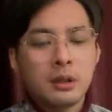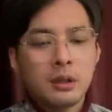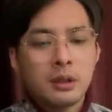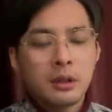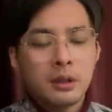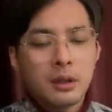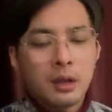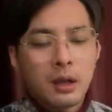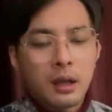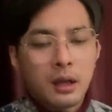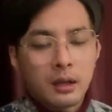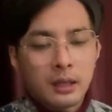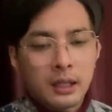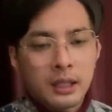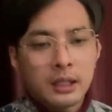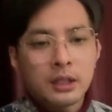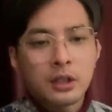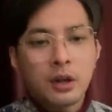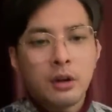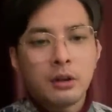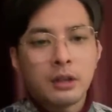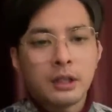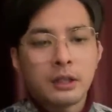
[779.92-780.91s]
啊领
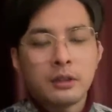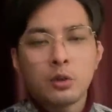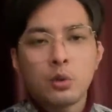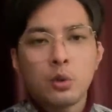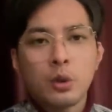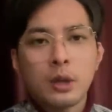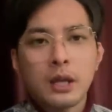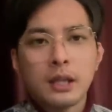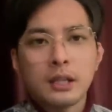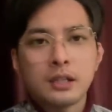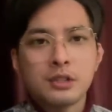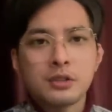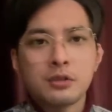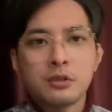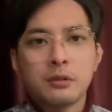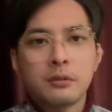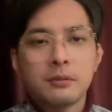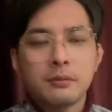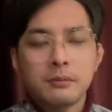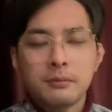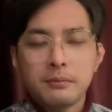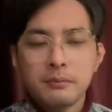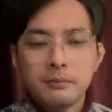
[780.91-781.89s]
导人过来的这种
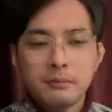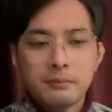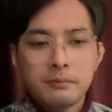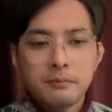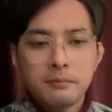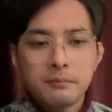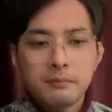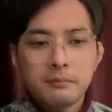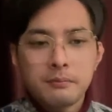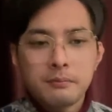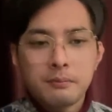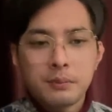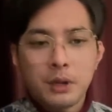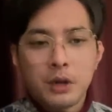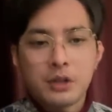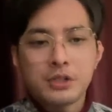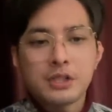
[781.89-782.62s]
表